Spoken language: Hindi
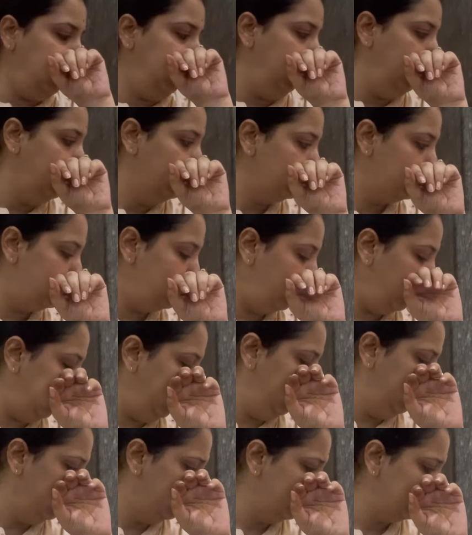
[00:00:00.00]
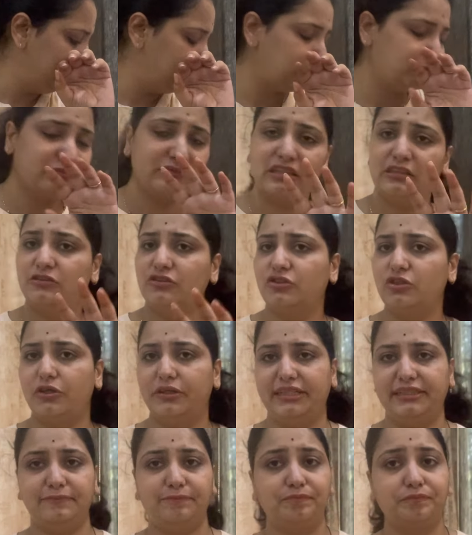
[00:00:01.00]

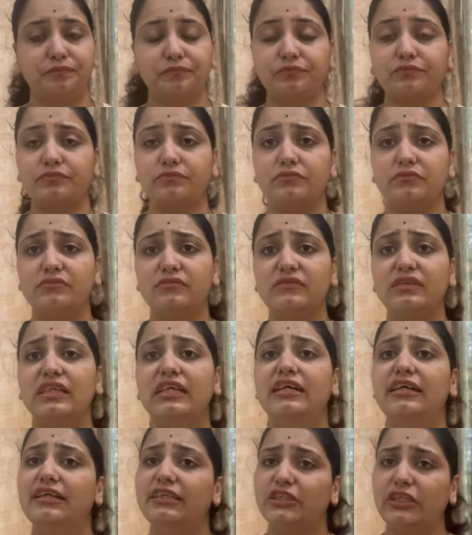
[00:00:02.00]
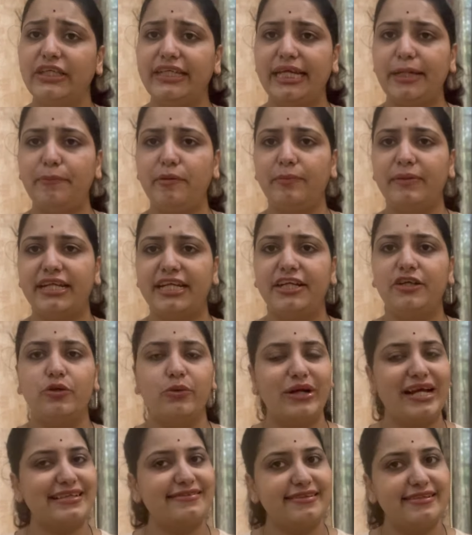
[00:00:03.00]
सॉरी तो ये भी मैंने
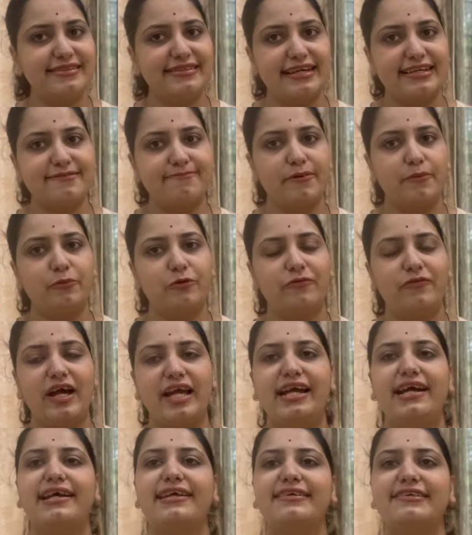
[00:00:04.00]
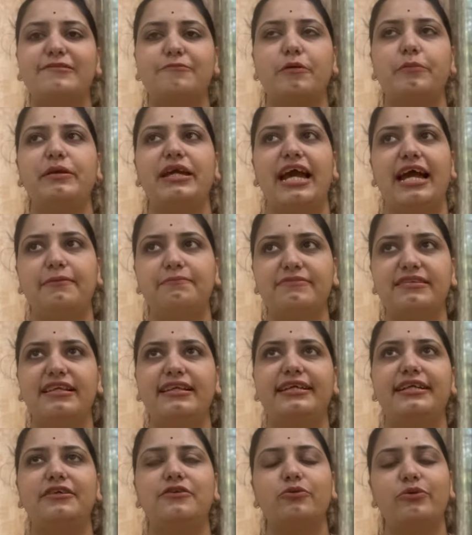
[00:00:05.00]
टू एक्सेल साइज में बुलवाया है इसमें भी एम से
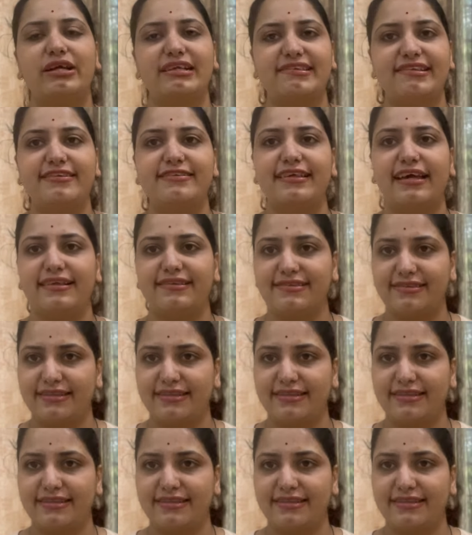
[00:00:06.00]
लेकर टू एक्सेल साइज